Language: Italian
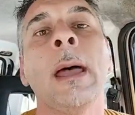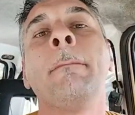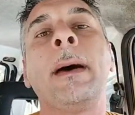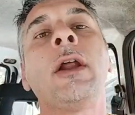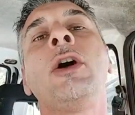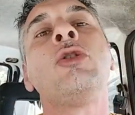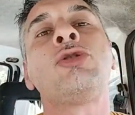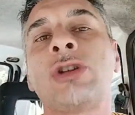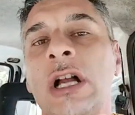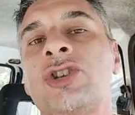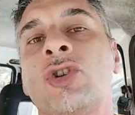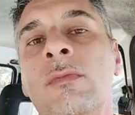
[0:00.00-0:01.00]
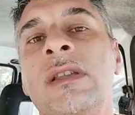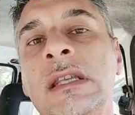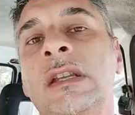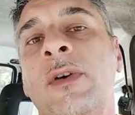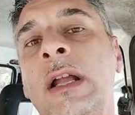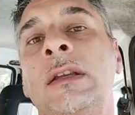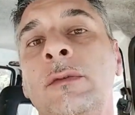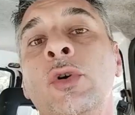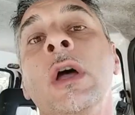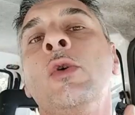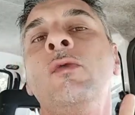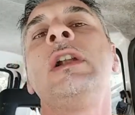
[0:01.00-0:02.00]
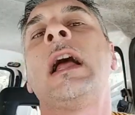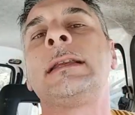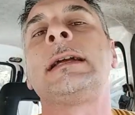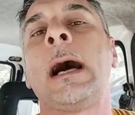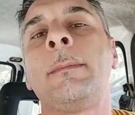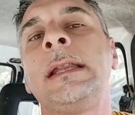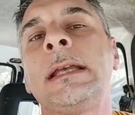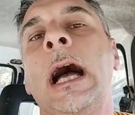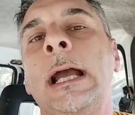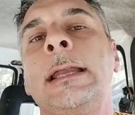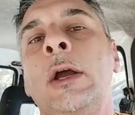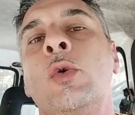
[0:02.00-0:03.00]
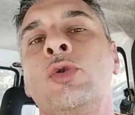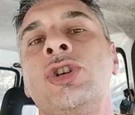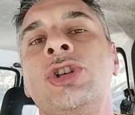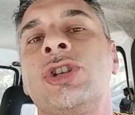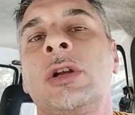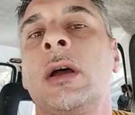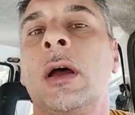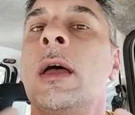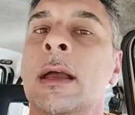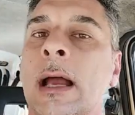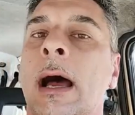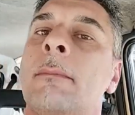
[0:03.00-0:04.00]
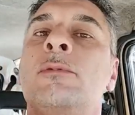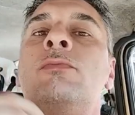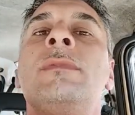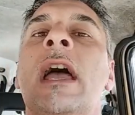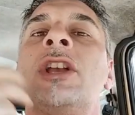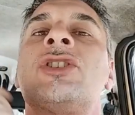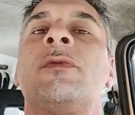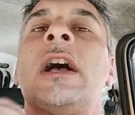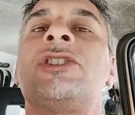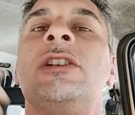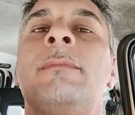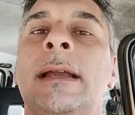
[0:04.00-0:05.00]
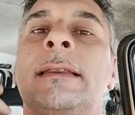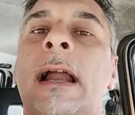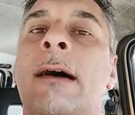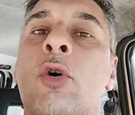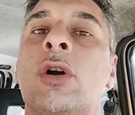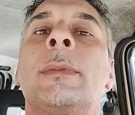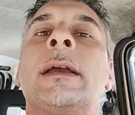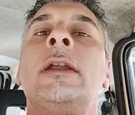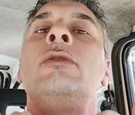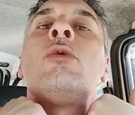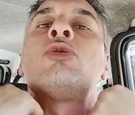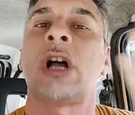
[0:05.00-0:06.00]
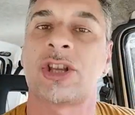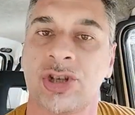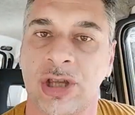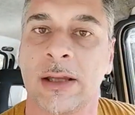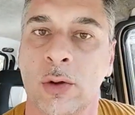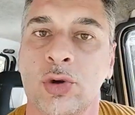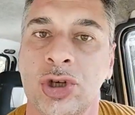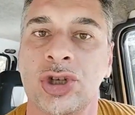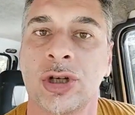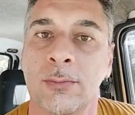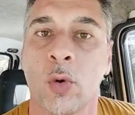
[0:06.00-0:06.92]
Però io so come siete fatti voi. Voi l'avete capito che tengo uscire, che mi esce facilmente la bocca perché non mi so tenere uscire